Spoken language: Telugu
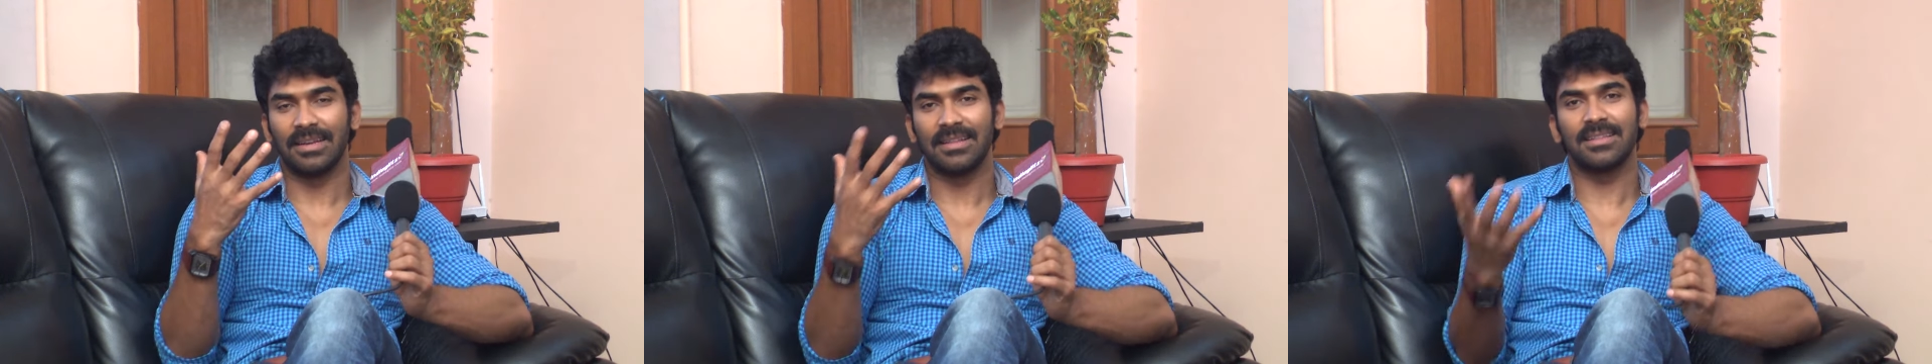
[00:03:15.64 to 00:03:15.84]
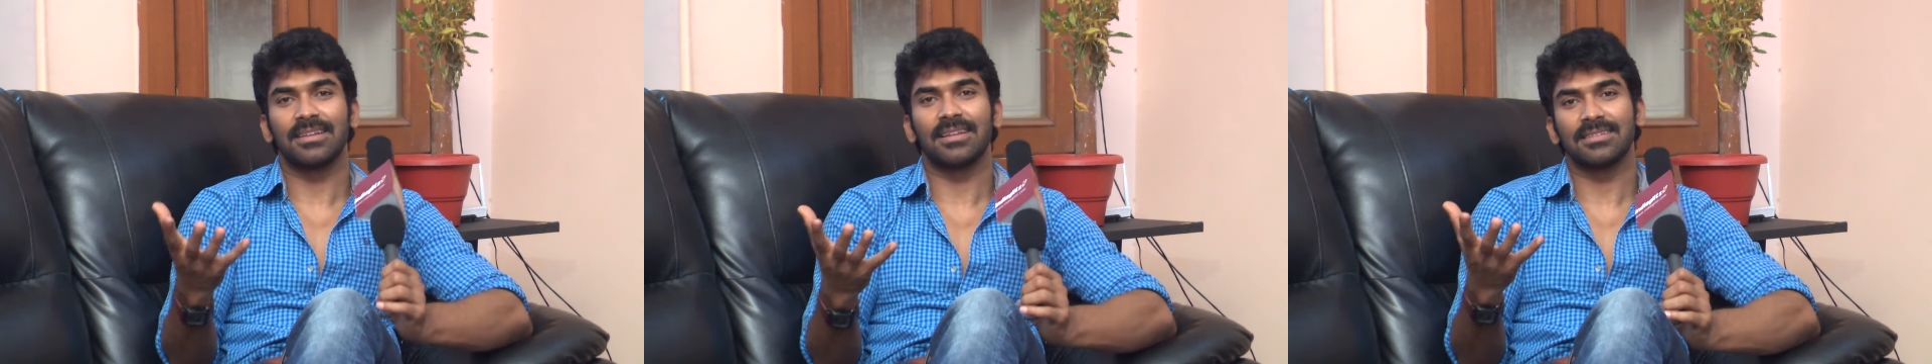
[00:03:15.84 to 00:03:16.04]

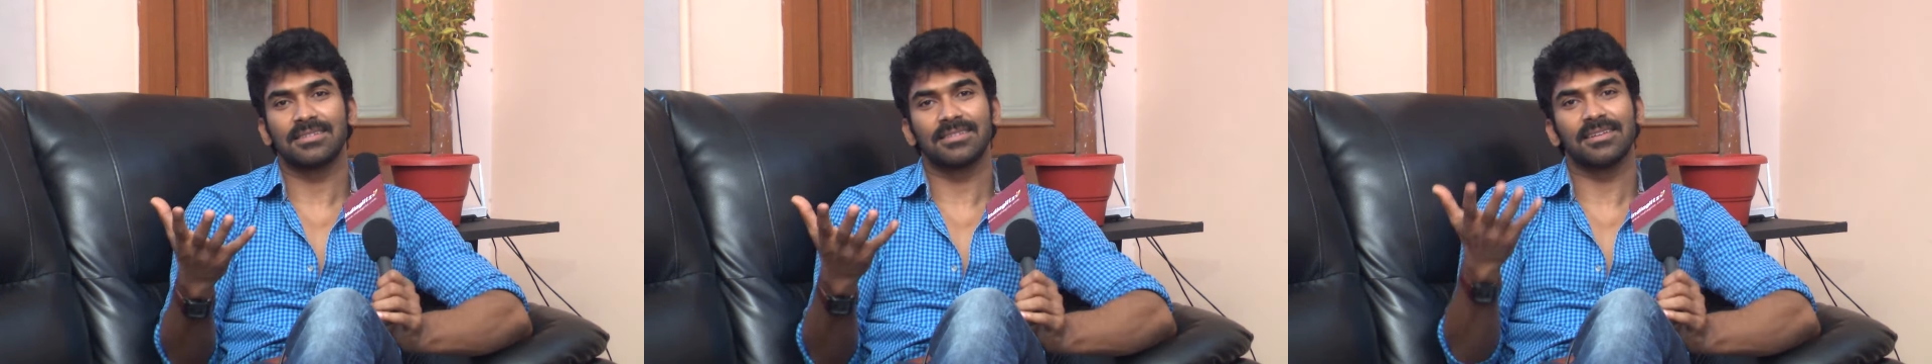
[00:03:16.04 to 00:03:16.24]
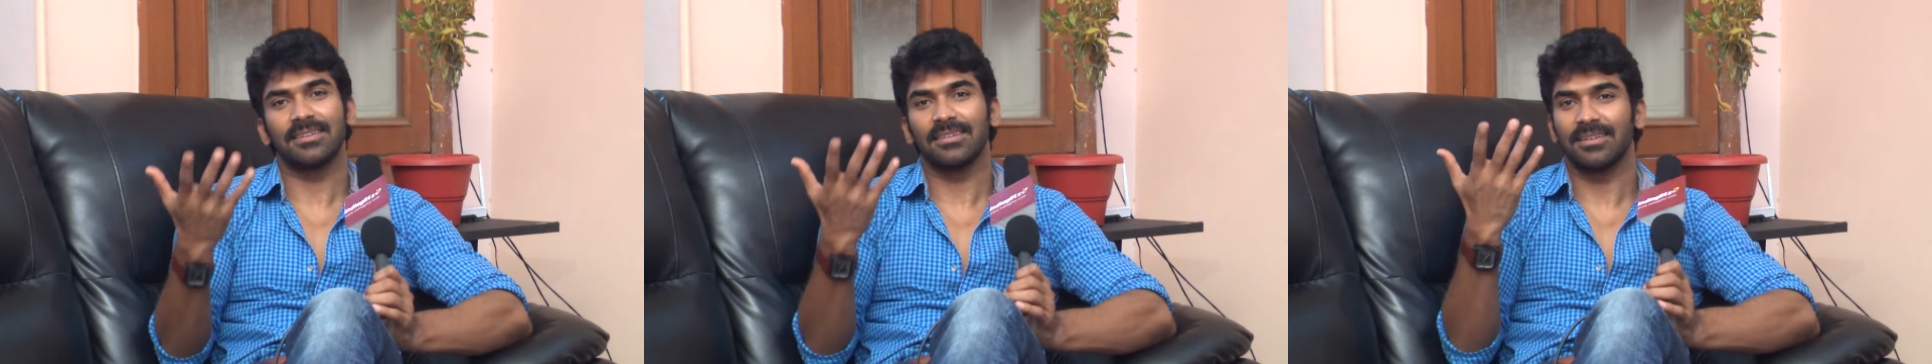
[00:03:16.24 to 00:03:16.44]
ఏది
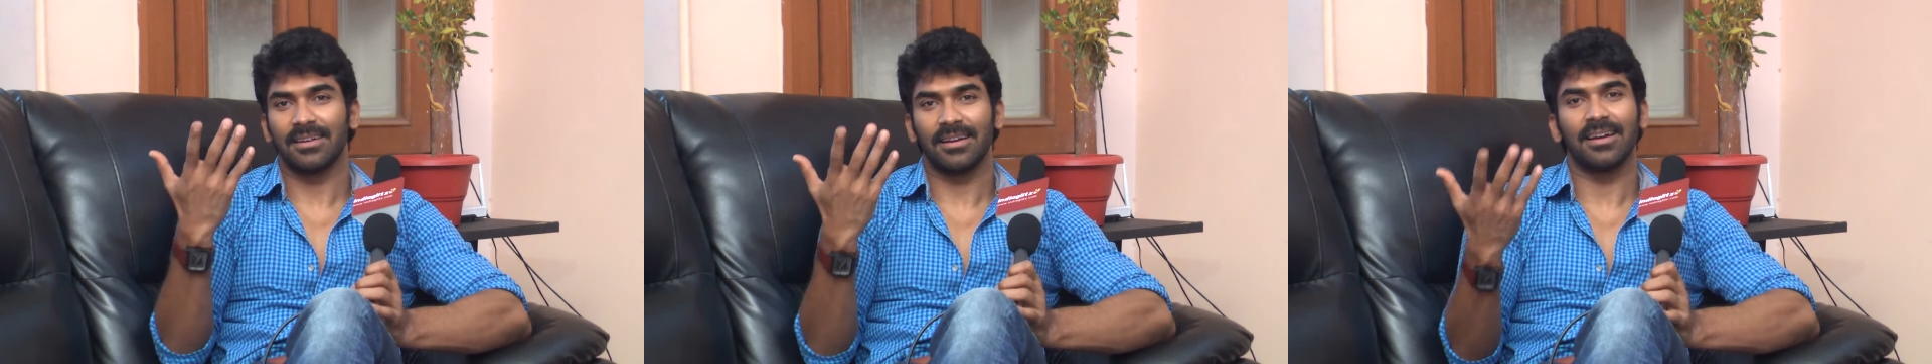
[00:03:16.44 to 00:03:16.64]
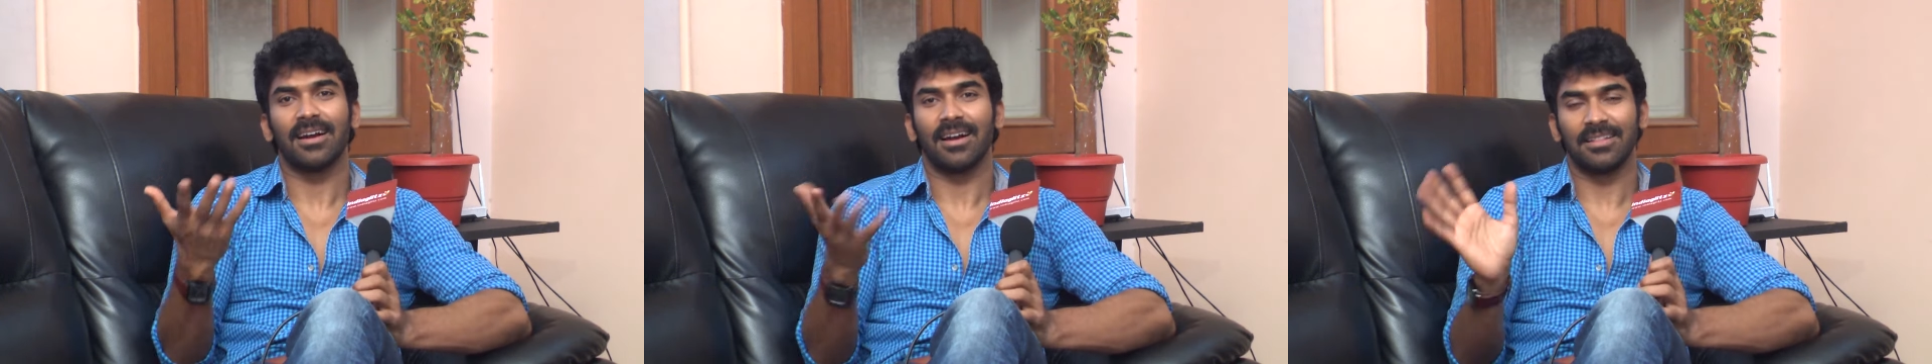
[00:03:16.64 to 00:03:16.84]
నచ్చితే
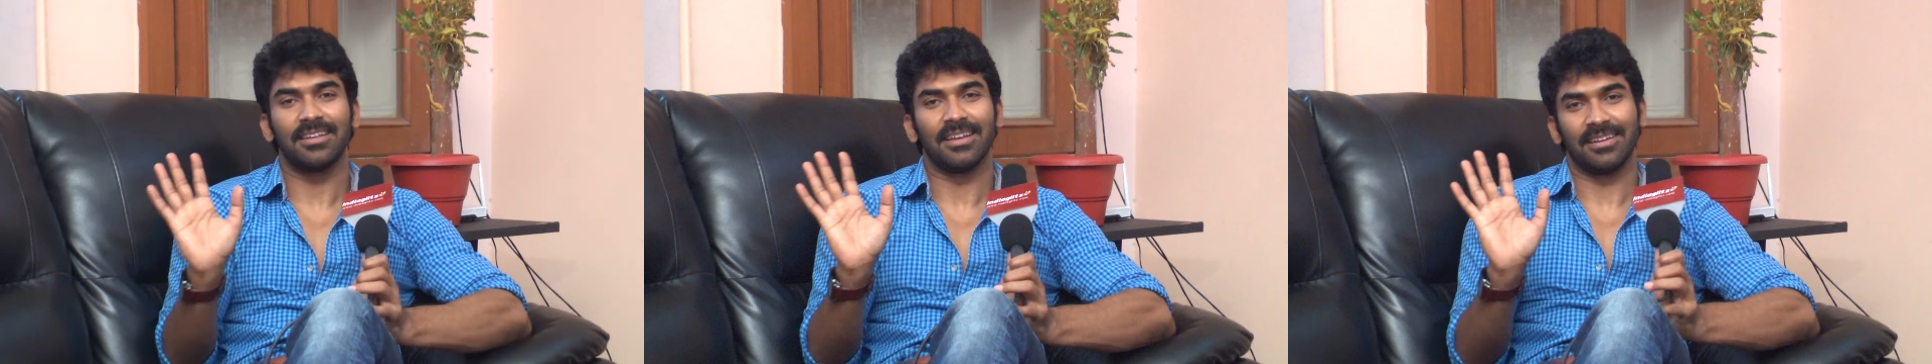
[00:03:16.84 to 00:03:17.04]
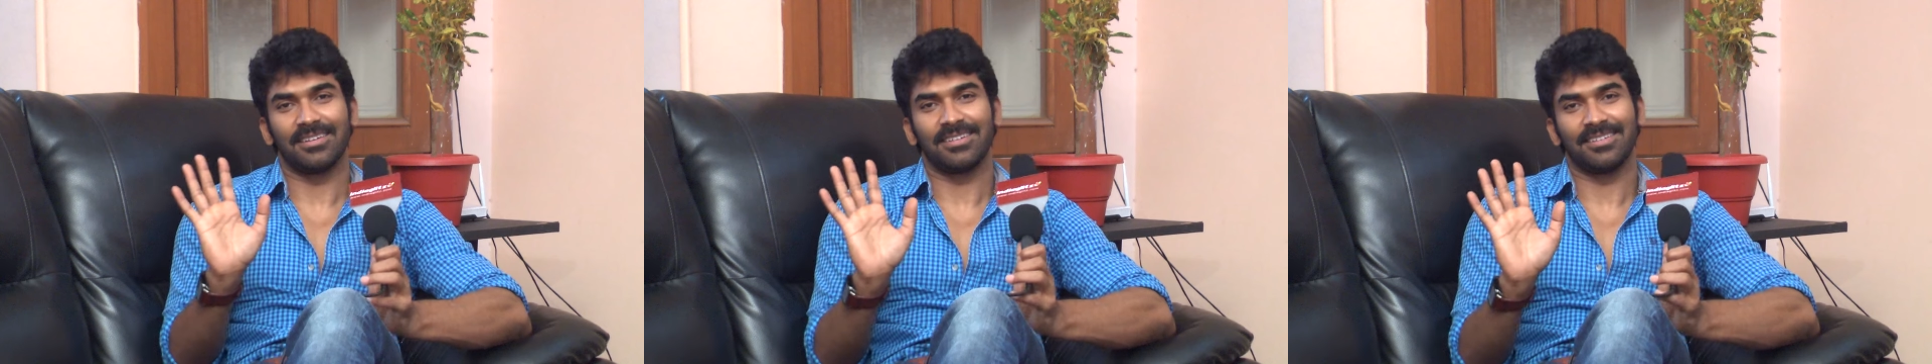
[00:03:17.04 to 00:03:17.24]

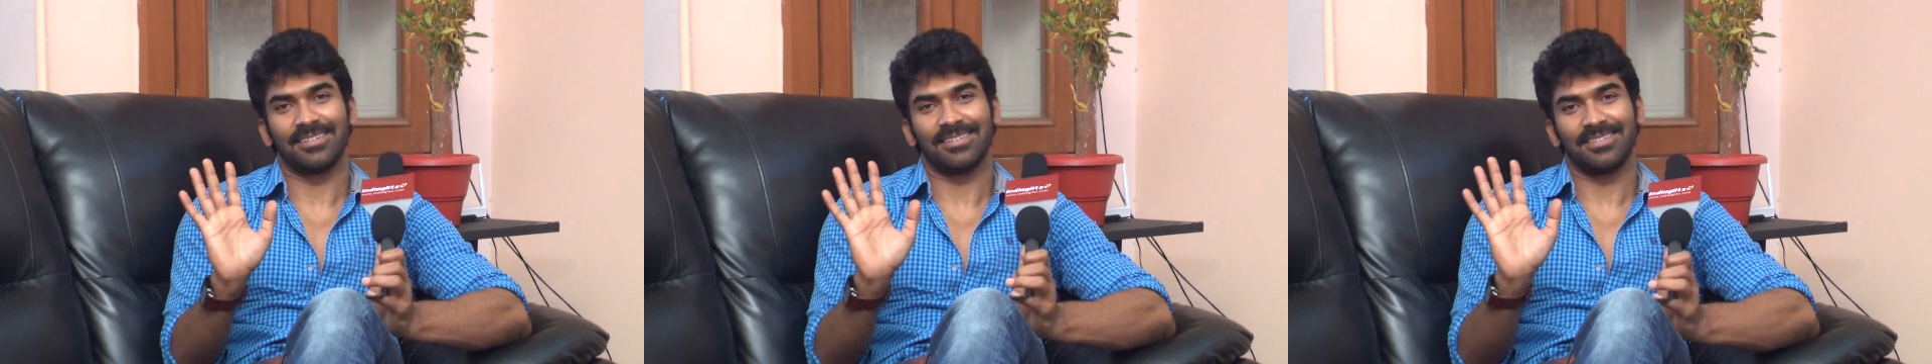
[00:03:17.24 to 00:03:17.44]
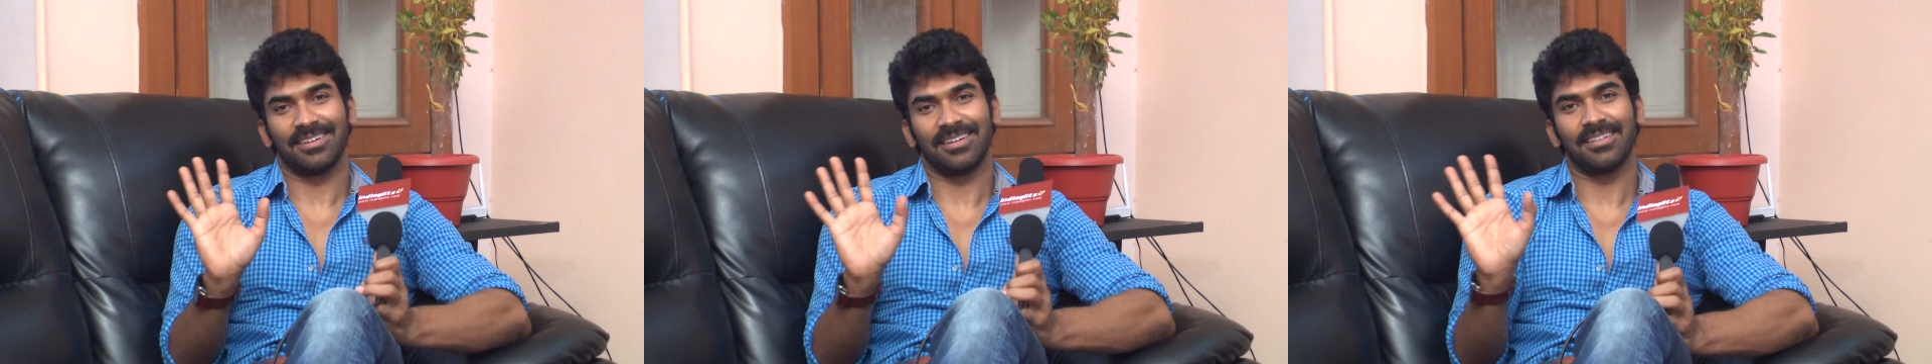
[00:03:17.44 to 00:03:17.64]
అదే
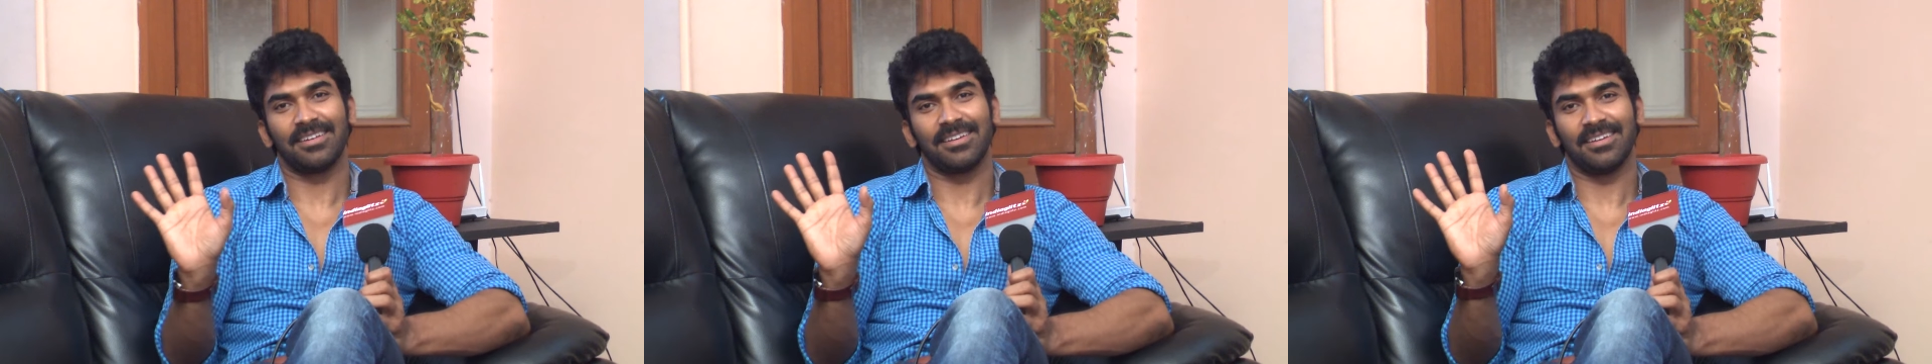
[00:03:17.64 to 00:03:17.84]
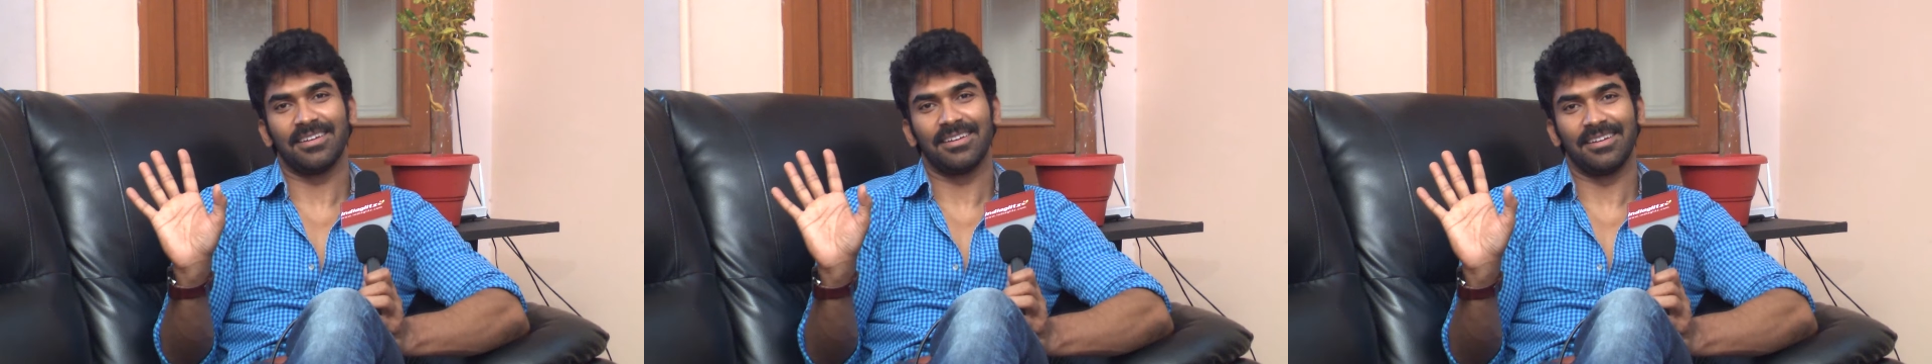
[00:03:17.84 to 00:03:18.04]
అదే